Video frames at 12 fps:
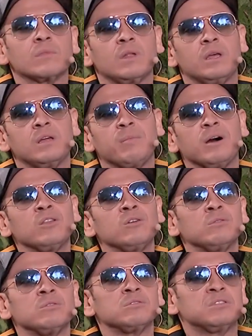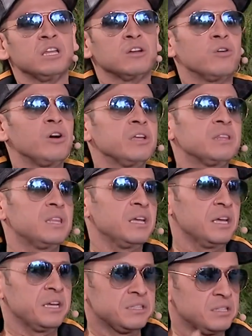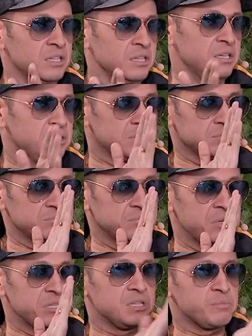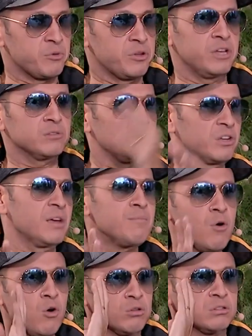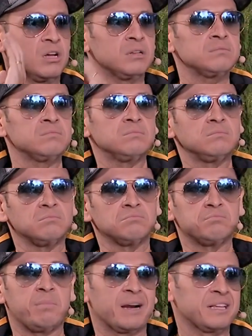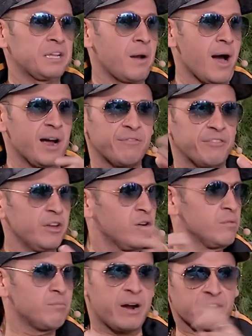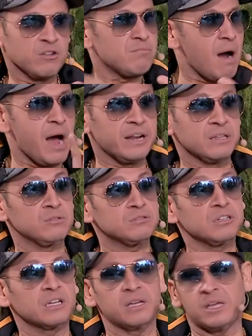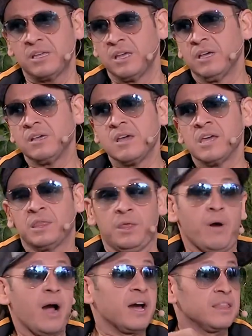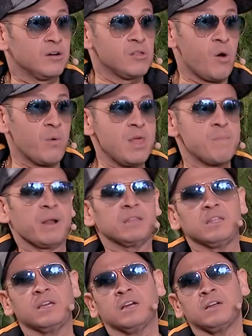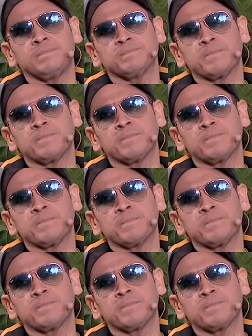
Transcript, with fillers: hermano, tengo este, este, este proyecto aquí en Bogotá para trabajar fijo en varios bares, no sé qué. Te vas a ganar una buena platica.